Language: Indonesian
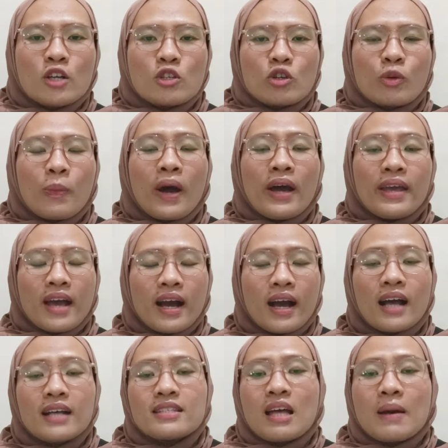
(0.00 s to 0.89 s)

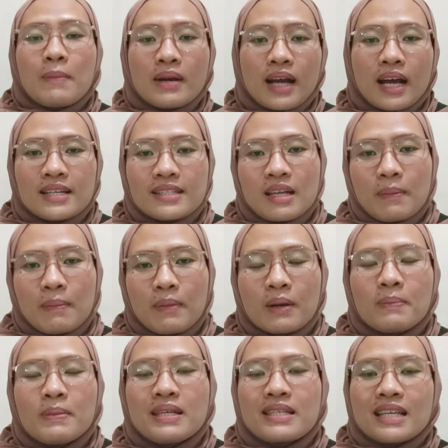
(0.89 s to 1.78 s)
supaya customer
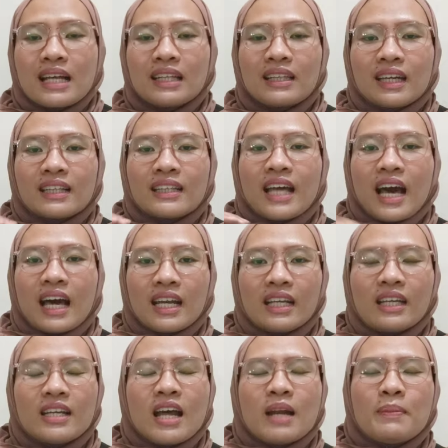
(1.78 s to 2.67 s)
customer bisa
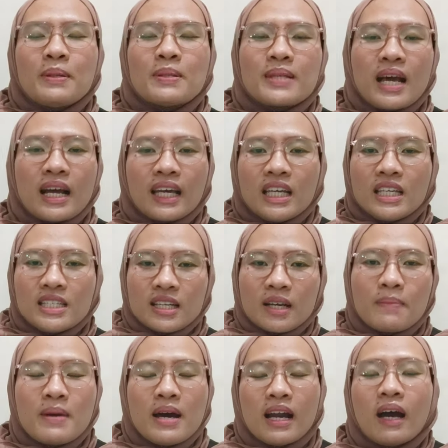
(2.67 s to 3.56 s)
tertarik dan bisa
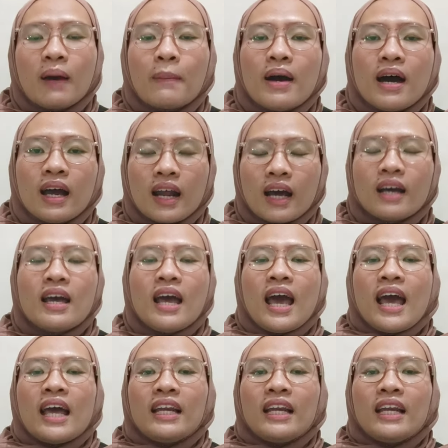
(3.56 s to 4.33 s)
ngincer barang-barang